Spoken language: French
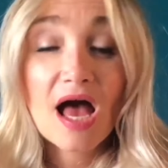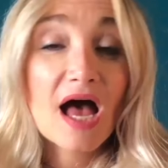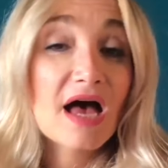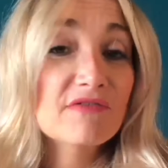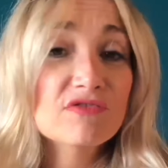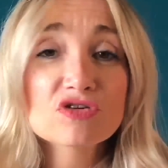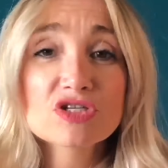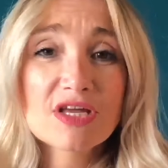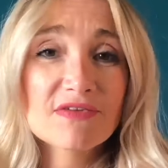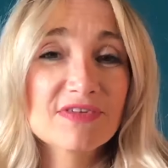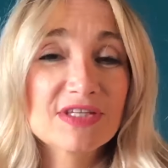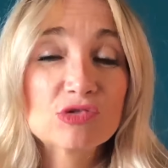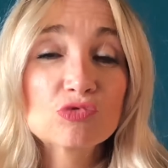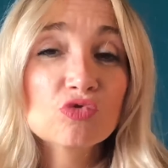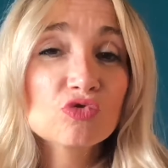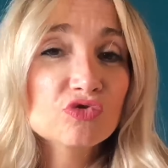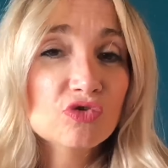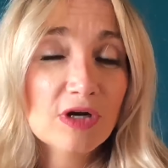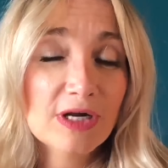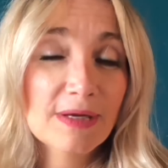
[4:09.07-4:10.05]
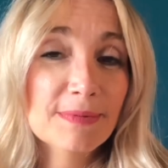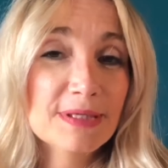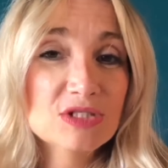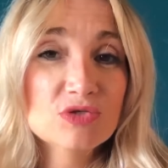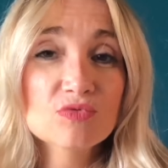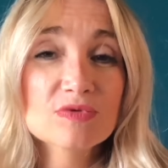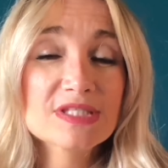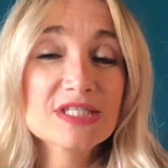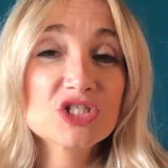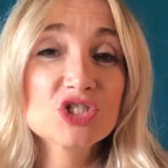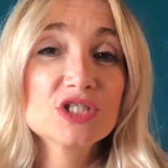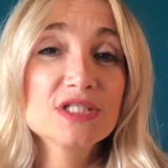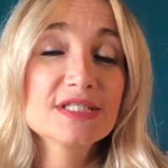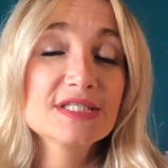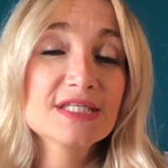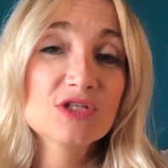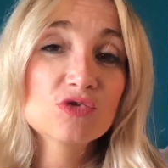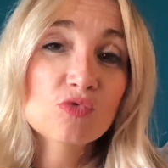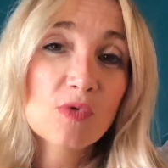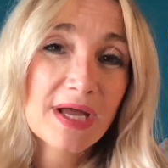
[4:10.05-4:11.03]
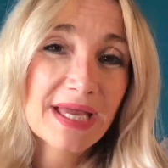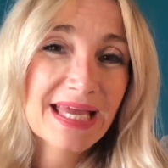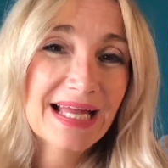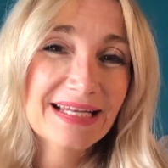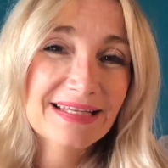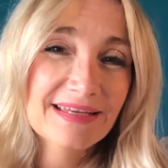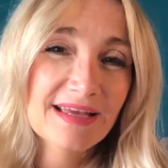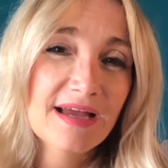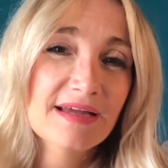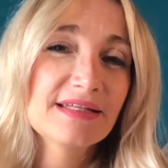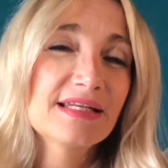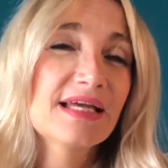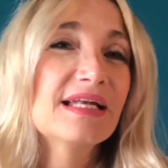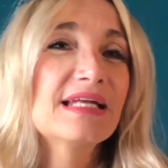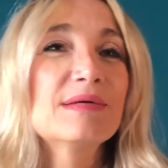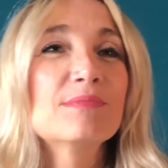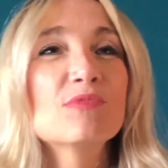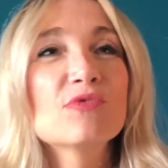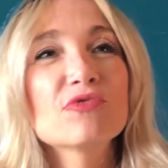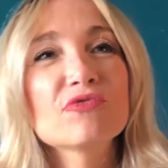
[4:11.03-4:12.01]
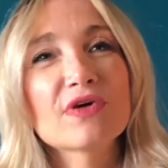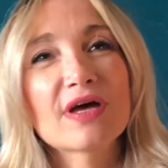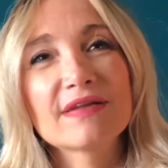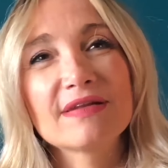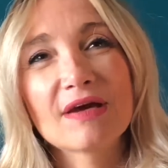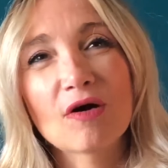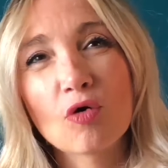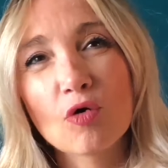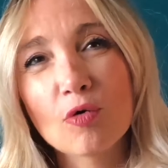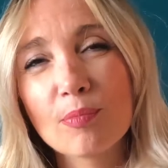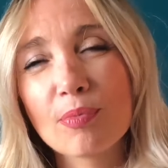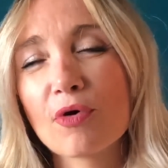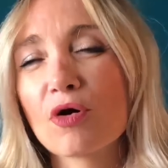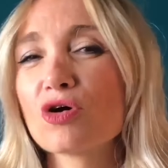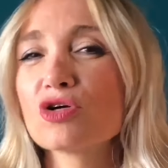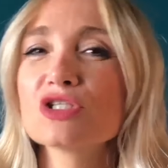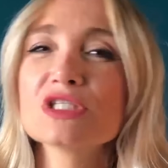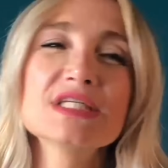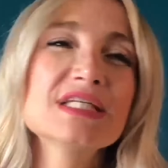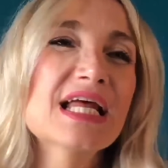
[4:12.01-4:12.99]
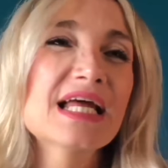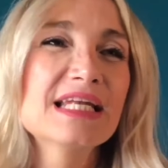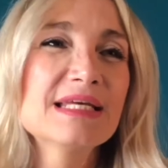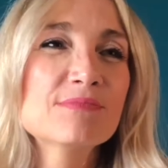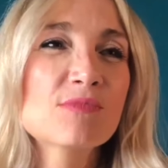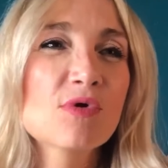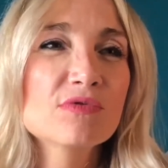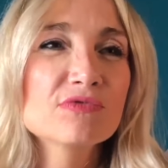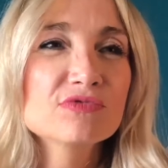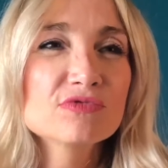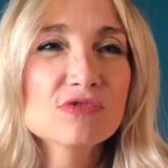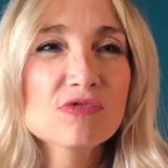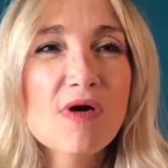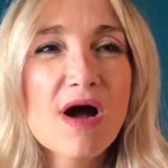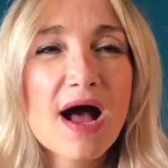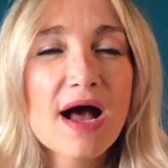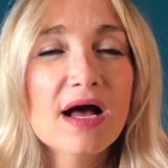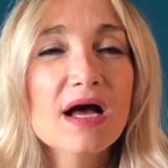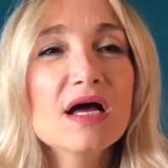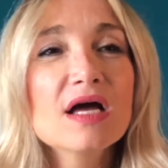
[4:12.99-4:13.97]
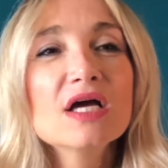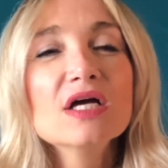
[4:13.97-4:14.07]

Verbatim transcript: Avant, j'avais tout le temps l'impression que si je disais non à quelqu'un, il allait me faire des reproches, il allait m'en vouloir.